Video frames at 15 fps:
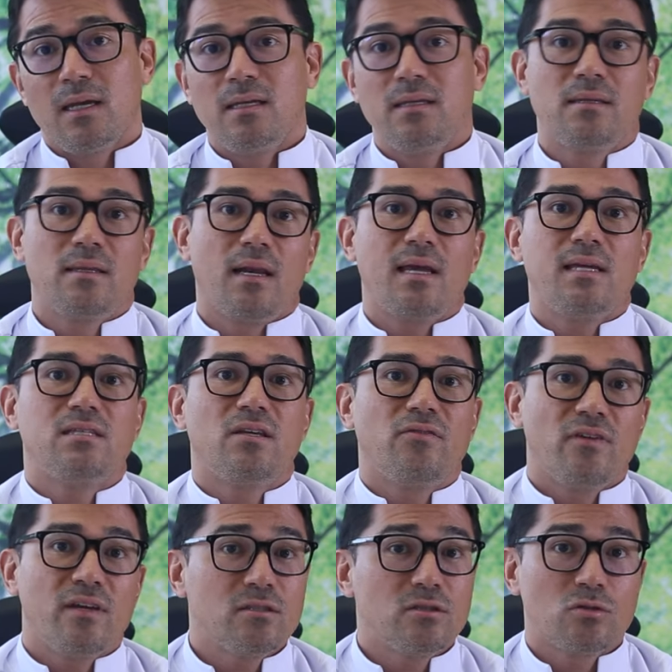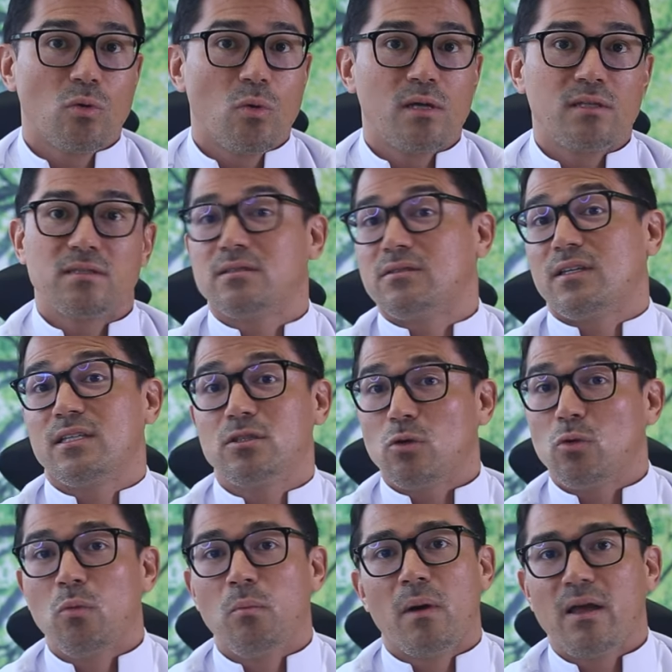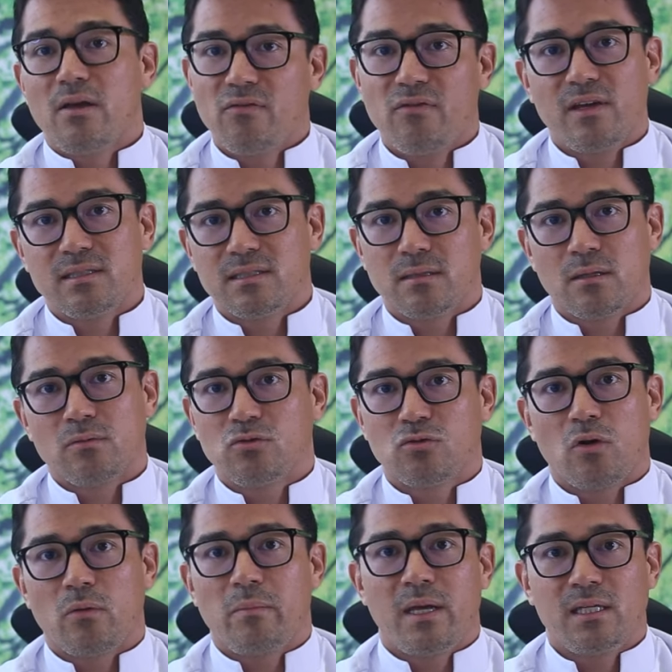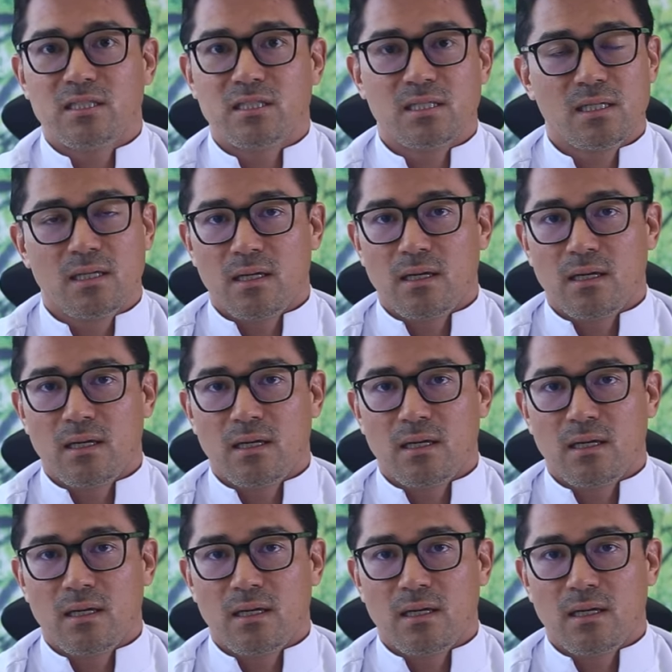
em três refeições, às vezes uma refeição somente